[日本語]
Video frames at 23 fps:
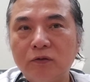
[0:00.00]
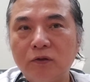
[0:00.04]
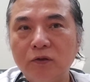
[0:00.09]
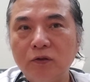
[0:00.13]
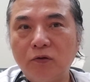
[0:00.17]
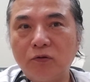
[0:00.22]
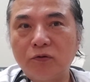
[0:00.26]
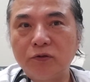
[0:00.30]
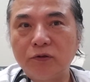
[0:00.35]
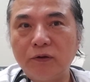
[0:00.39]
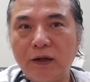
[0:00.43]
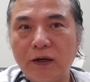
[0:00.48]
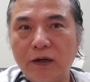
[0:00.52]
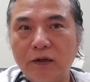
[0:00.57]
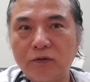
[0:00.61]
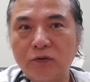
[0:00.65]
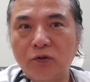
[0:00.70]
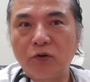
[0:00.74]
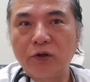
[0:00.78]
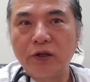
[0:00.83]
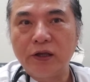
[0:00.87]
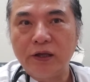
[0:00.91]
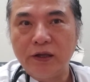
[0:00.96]
よく言われる
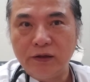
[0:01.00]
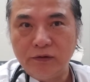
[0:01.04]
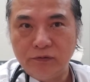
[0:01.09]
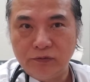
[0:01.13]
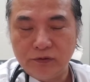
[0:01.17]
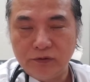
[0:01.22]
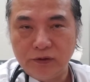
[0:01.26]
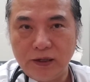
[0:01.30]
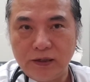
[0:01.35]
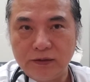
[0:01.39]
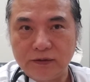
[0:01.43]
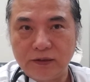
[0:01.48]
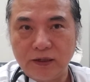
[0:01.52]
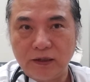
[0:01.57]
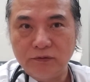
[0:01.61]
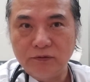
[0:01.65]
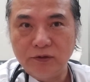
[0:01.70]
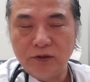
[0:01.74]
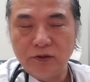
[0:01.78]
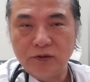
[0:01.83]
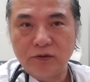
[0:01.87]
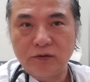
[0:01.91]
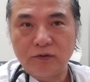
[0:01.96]
鳥
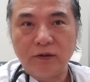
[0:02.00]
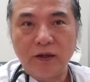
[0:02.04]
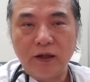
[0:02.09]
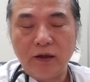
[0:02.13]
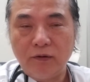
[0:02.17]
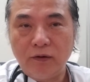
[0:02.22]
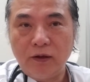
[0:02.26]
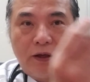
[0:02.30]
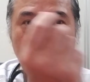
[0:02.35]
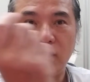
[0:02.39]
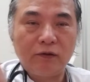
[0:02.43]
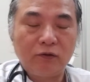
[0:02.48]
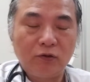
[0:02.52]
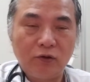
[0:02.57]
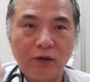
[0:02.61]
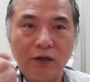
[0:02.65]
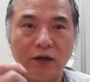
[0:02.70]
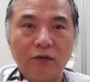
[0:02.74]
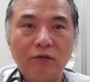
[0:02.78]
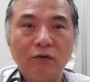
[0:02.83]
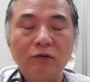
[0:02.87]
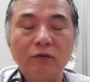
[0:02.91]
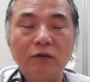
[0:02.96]
インフルエンザウイルスで、て、えー、
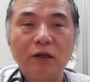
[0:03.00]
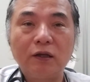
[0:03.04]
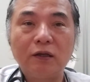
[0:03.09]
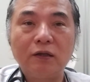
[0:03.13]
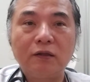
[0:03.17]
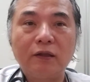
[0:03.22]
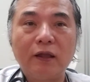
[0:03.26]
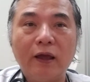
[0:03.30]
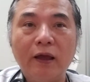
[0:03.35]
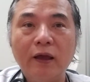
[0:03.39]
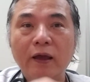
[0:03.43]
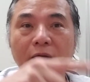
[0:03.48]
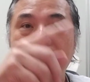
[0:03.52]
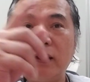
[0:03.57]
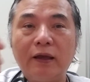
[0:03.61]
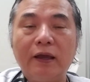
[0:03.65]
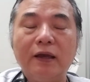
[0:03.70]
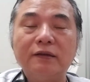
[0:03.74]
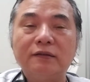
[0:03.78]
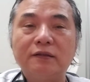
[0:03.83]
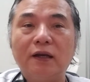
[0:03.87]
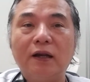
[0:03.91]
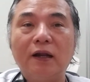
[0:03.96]
鳥が飛んできて、
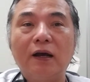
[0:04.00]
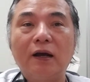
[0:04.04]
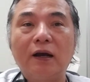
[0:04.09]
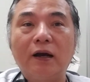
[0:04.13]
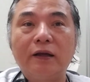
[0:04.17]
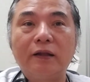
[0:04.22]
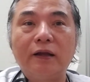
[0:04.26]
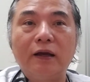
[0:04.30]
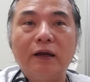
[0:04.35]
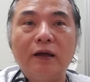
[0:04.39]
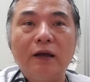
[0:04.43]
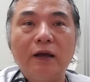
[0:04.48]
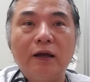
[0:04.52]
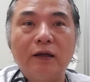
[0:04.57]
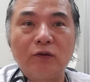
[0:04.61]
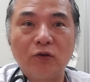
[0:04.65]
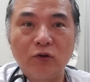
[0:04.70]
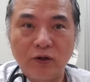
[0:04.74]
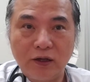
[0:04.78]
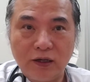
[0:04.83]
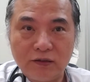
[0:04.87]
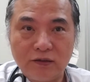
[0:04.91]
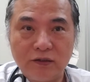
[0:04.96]
傾斜なんかで、えー、
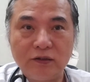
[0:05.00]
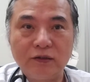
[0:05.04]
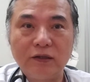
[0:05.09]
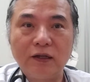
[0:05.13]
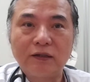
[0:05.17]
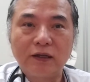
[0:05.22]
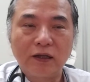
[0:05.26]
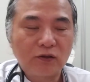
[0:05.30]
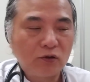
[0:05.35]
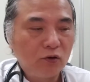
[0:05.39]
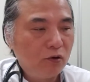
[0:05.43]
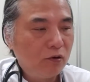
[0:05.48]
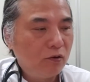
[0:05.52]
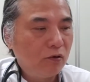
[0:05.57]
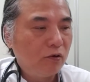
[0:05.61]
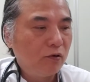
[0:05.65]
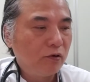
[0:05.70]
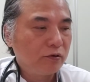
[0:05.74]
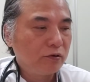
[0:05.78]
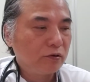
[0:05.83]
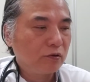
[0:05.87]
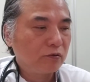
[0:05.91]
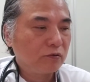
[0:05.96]
鳥が死んでた
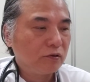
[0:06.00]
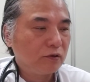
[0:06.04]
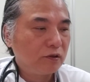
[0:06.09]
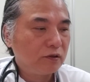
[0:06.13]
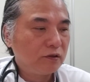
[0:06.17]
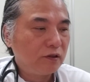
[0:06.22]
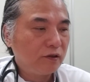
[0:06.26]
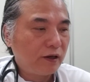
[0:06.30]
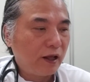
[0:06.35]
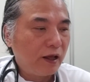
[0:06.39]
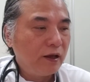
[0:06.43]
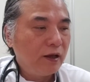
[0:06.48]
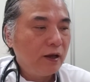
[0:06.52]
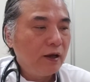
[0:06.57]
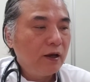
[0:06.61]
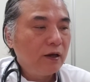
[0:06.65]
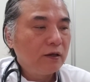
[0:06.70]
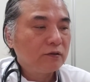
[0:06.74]
ということですよね。